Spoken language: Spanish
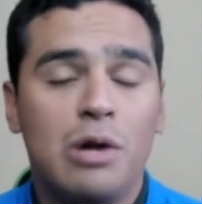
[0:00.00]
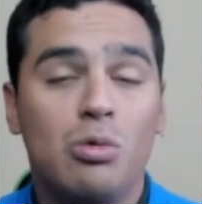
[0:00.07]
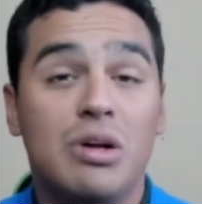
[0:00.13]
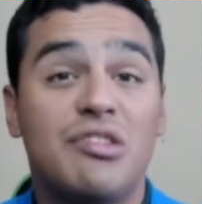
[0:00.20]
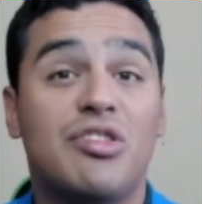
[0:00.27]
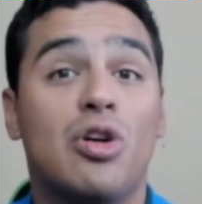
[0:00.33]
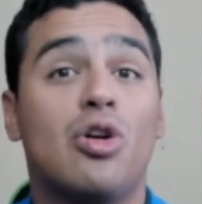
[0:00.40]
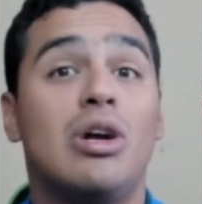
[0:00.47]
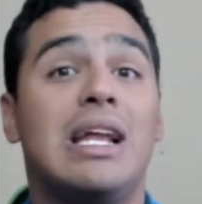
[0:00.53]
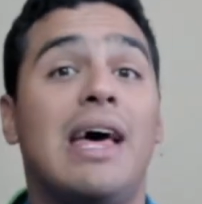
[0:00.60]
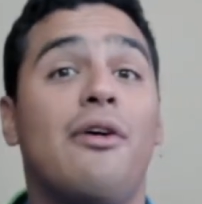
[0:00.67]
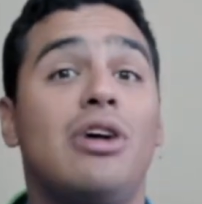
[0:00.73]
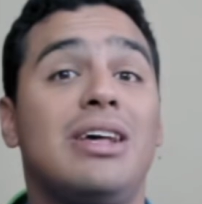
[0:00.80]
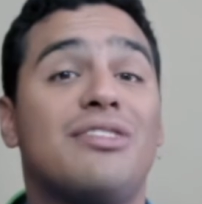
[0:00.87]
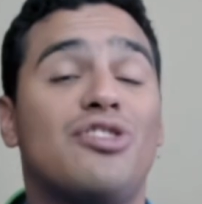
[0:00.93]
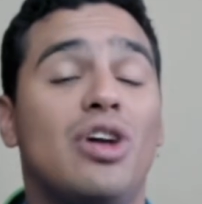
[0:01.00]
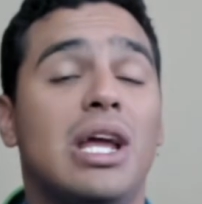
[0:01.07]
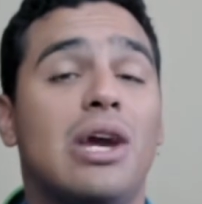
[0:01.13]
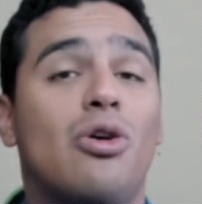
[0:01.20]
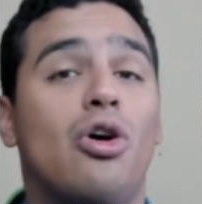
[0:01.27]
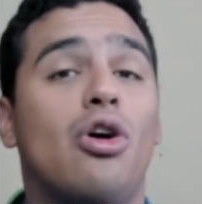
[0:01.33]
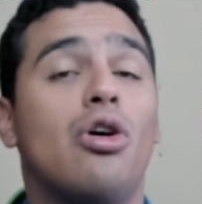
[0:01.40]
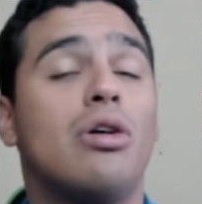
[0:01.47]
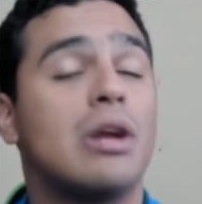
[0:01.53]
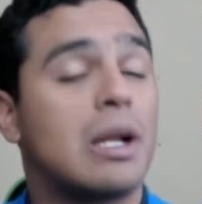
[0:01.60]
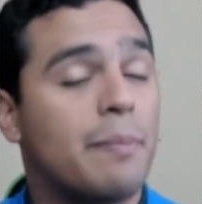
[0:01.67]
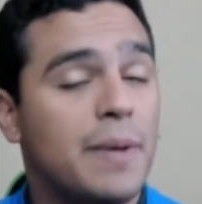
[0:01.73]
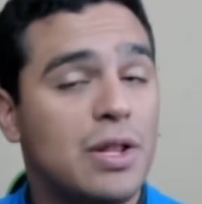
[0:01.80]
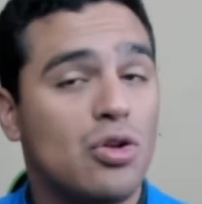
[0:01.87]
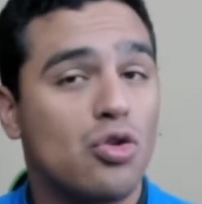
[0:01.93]
Nuestro goleador histórico,
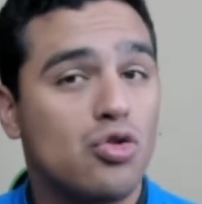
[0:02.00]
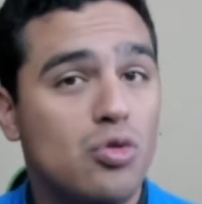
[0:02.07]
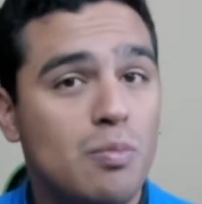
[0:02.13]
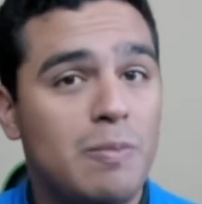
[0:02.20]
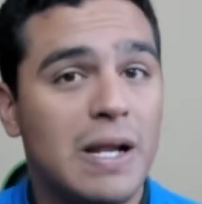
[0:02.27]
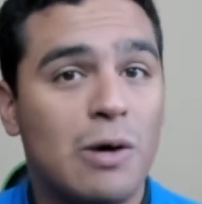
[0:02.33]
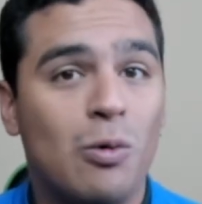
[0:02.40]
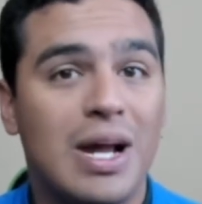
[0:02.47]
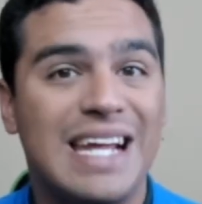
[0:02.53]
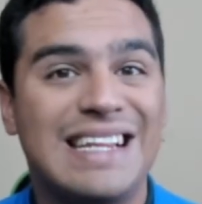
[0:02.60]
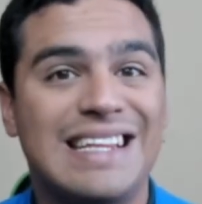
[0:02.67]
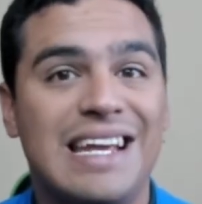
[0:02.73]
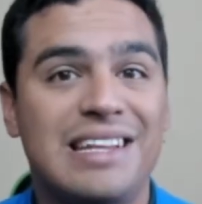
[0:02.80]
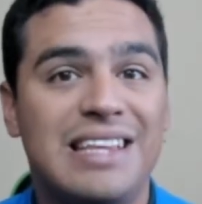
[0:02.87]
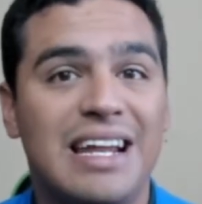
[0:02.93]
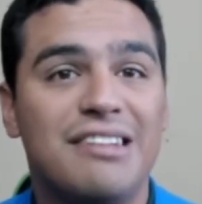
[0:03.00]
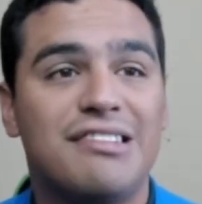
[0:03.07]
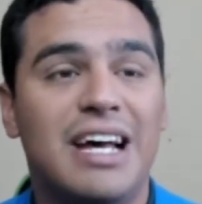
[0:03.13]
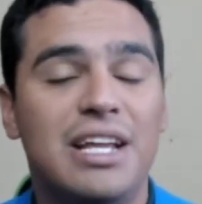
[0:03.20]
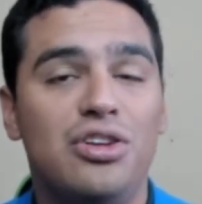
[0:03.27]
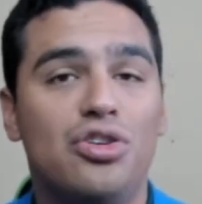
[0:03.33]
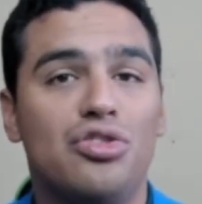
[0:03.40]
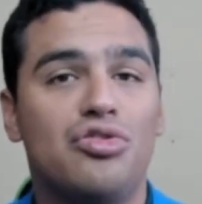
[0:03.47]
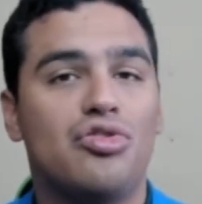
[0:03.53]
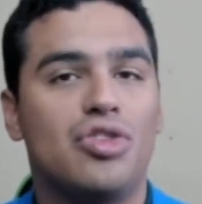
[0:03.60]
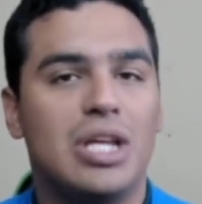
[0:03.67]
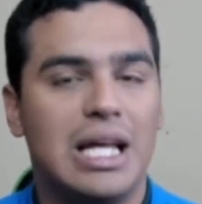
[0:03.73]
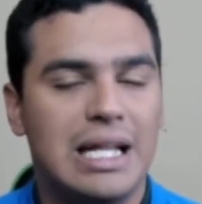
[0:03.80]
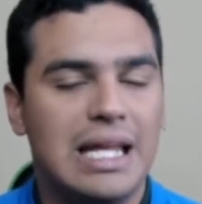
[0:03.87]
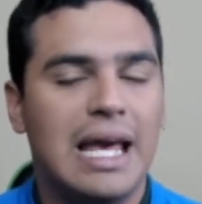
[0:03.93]
repito, cumple 43 años
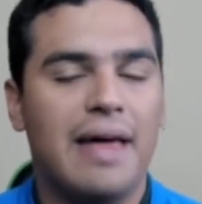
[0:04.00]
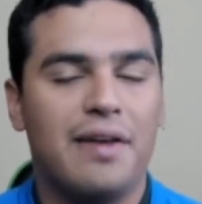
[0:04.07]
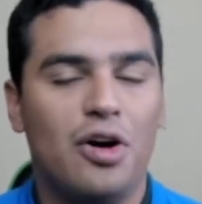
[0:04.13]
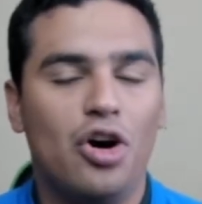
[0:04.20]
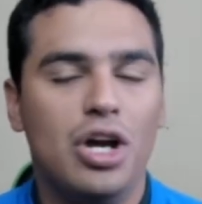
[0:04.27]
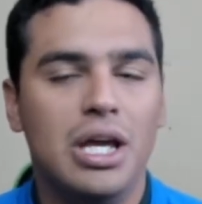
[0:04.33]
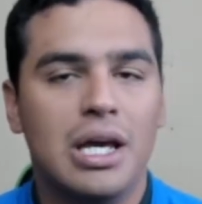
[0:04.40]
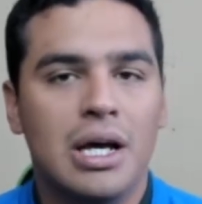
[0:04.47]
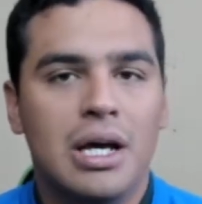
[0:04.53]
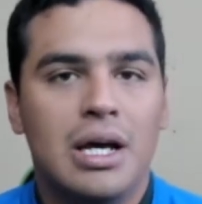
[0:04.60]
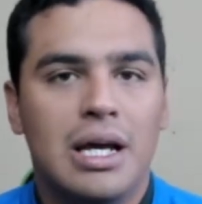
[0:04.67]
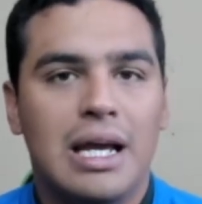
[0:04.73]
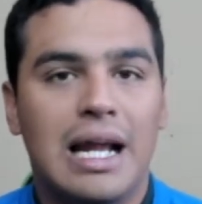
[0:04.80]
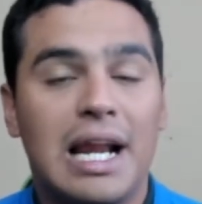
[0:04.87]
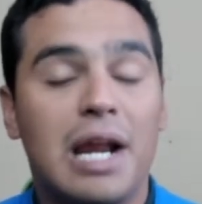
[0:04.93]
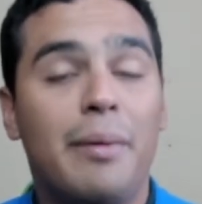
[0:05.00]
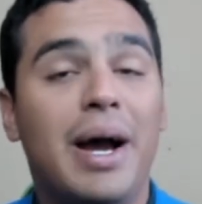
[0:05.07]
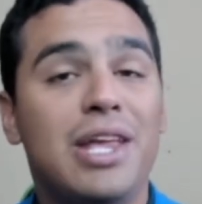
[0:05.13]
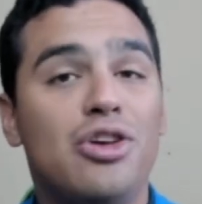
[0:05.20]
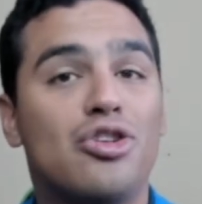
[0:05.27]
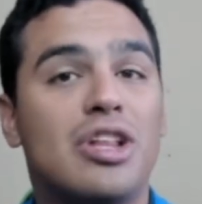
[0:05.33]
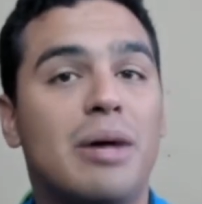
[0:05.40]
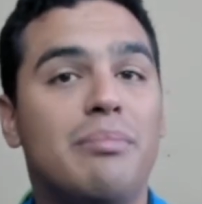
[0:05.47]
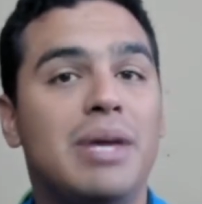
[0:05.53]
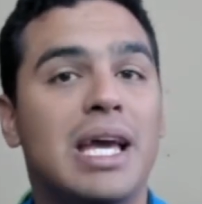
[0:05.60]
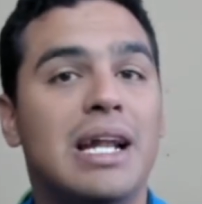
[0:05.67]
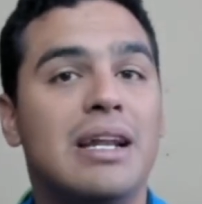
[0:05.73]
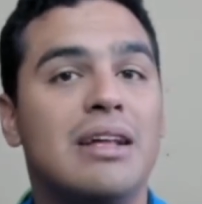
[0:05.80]
y el día de hoy el rebaño también,